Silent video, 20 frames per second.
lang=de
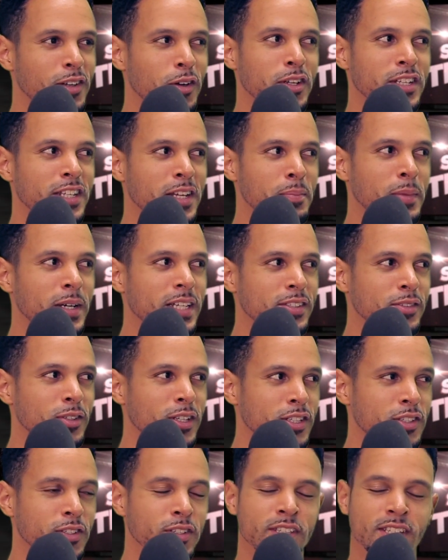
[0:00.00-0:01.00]
Leuten am meisten
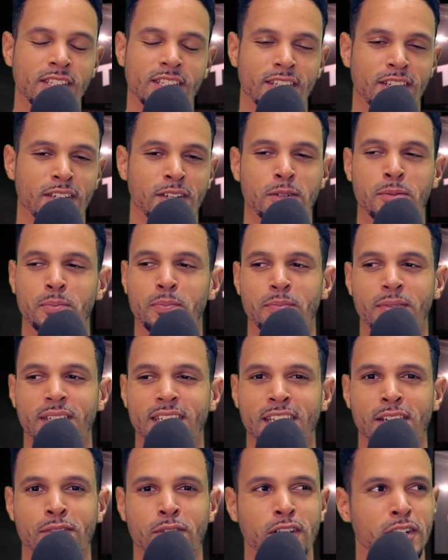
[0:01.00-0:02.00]
unterstützt. Ich glaube,
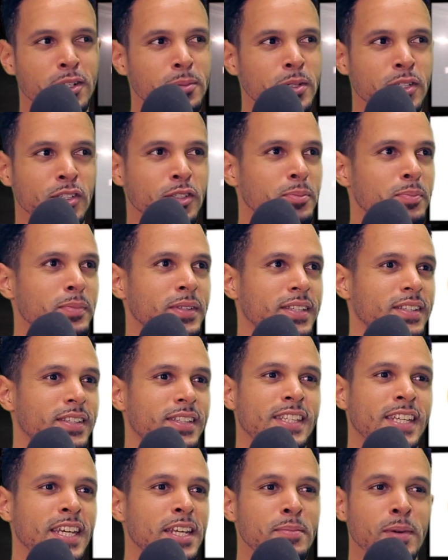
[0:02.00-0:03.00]
in der Woche bestimmt
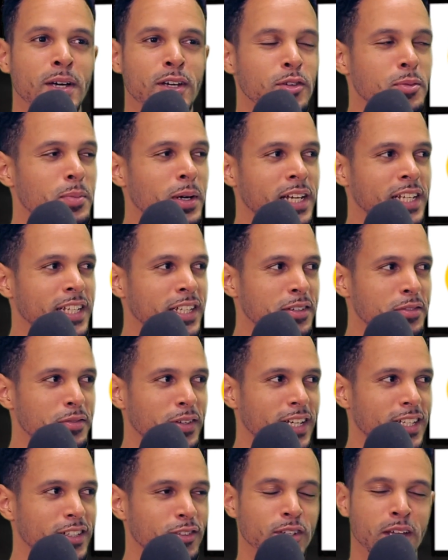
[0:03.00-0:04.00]
zehnmal überall
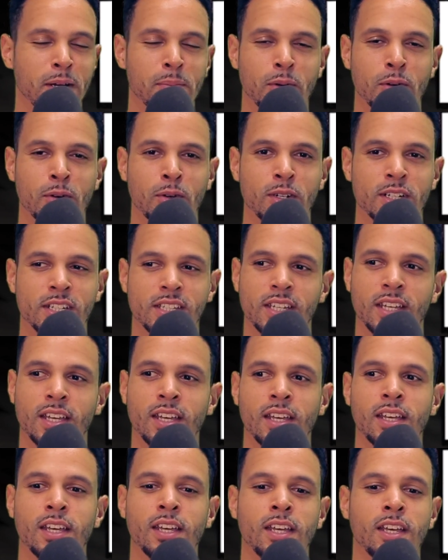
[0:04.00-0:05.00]
hingefahren und abgeholt.
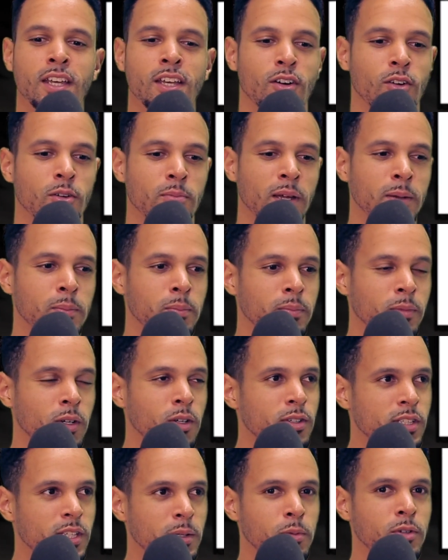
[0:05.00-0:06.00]
Und mein
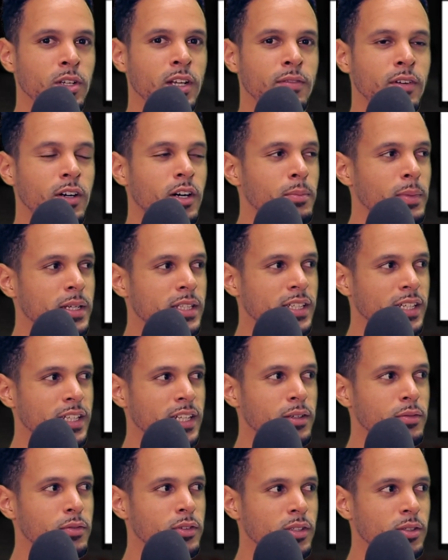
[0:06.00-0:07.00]
großer Bruder war auch mein
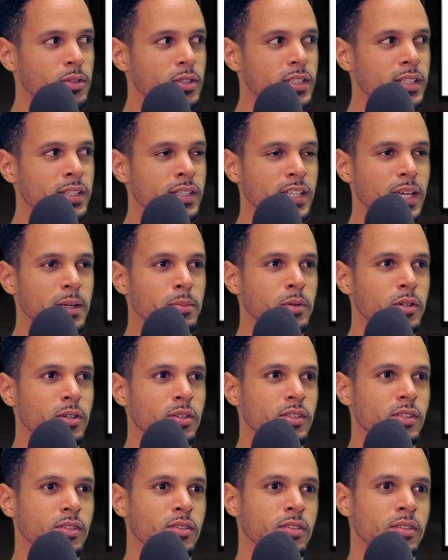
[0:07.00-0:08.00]
Trainer für einen kurzen
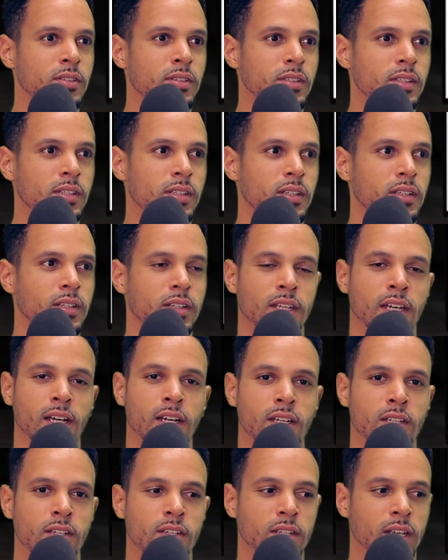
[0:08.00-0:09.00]
Zeitpunkt. Und
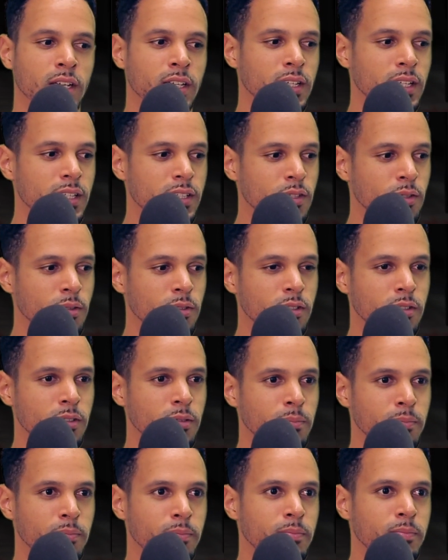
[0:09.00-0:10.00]
ja, ich denke, dass so
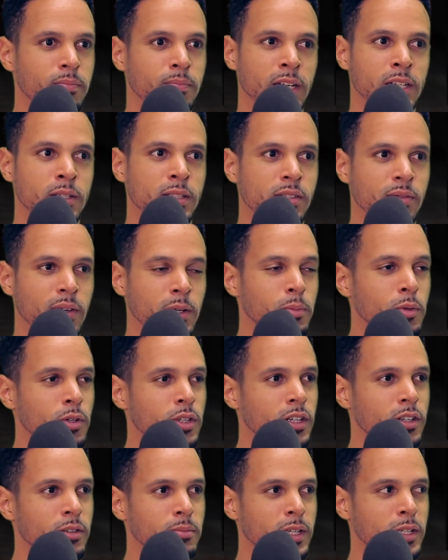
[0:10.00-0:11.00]
meine zwei
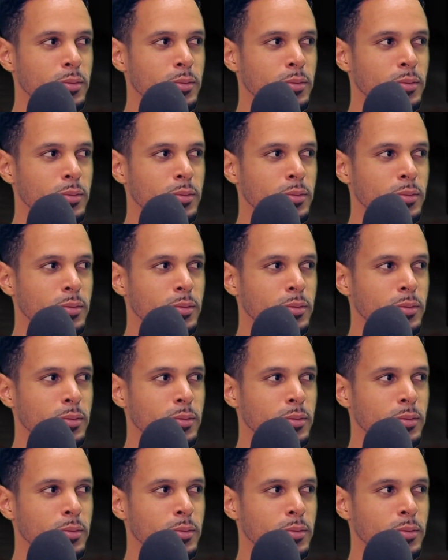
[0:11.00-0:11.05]
Brüder und